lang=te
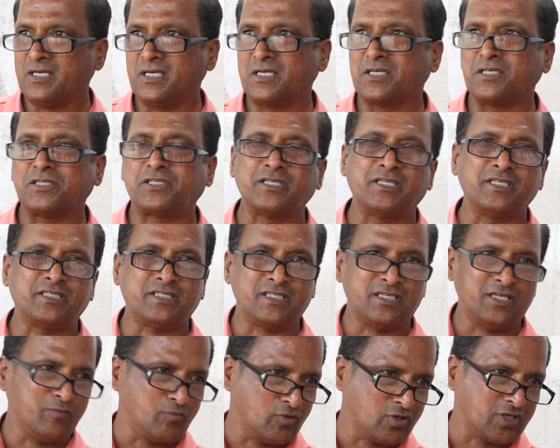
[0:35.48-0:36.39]
ఇక చిన్న
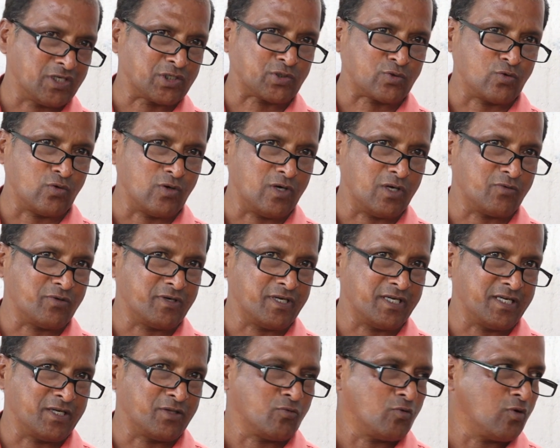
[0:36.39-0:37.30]
చిన్న మొన్న స్కూల్లో
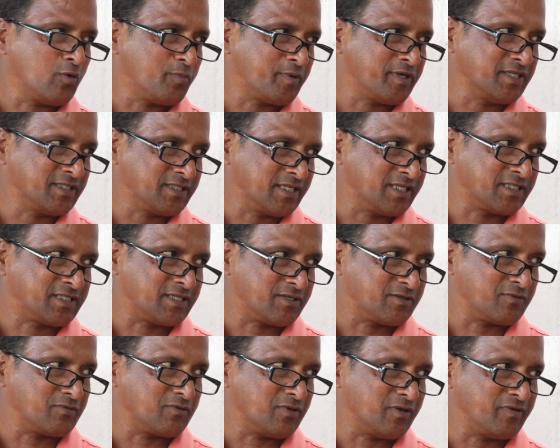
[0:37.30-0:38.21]
కూడా ఏదో ఓపెనింగ్
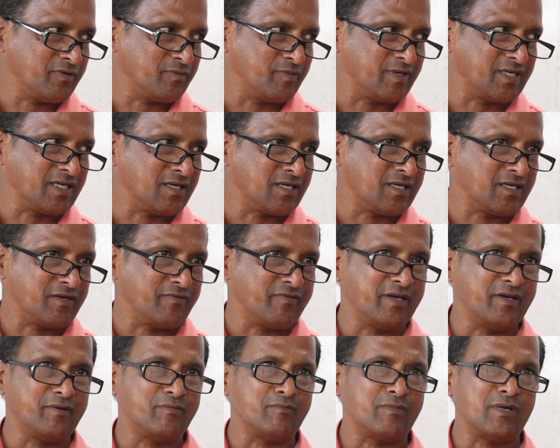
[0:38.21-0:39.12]
చేసిండ్రు అవి మన
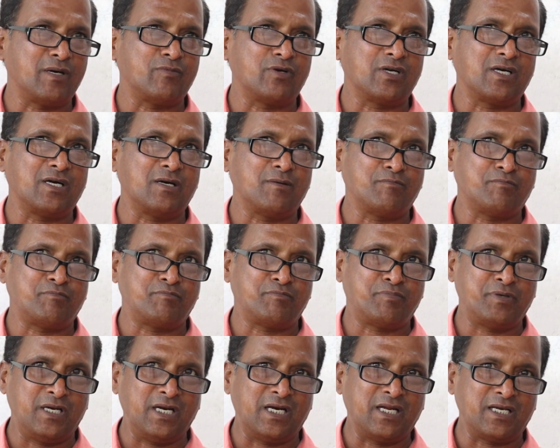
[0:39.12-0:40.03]
ఇవి మామూలుగా
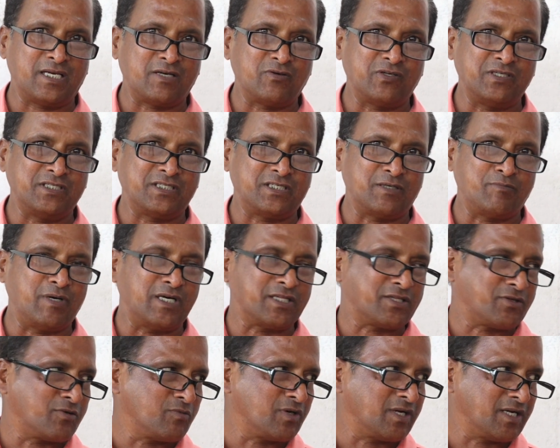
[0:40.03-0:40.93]
పిల్లల గురించి
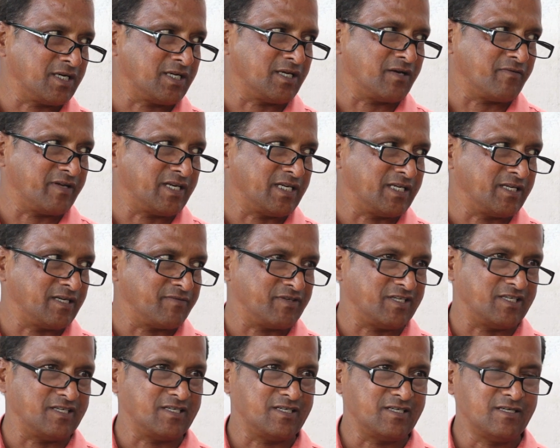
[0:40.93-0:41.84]
బాత్రూములు అని అవన్నీ
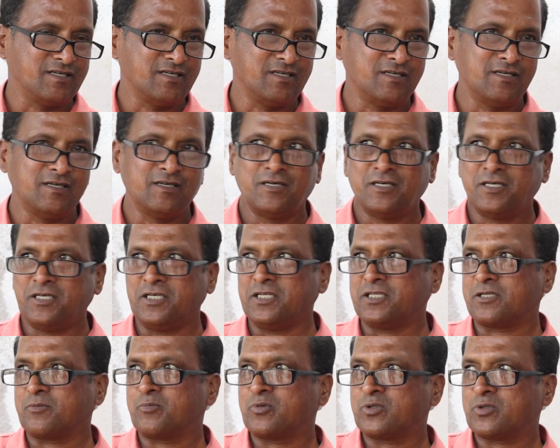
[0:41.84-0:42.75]
అవి
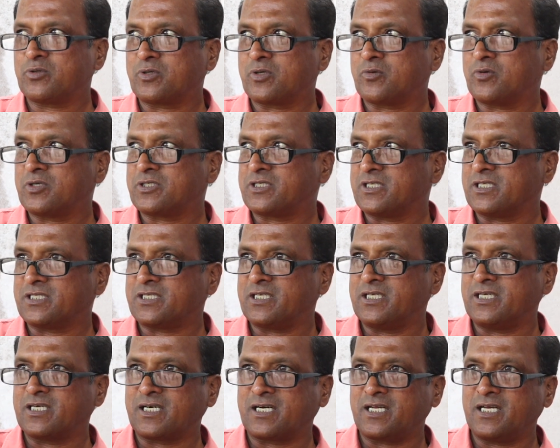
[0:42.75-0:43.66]
ఇంతకుముందు కూడా
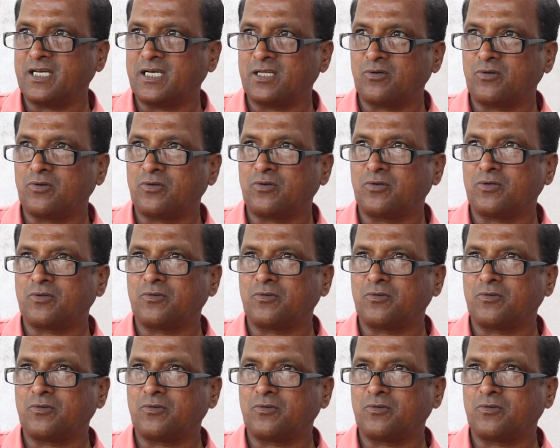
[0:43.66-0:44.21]
వచ్చేసి ఇక్కడ ఏదో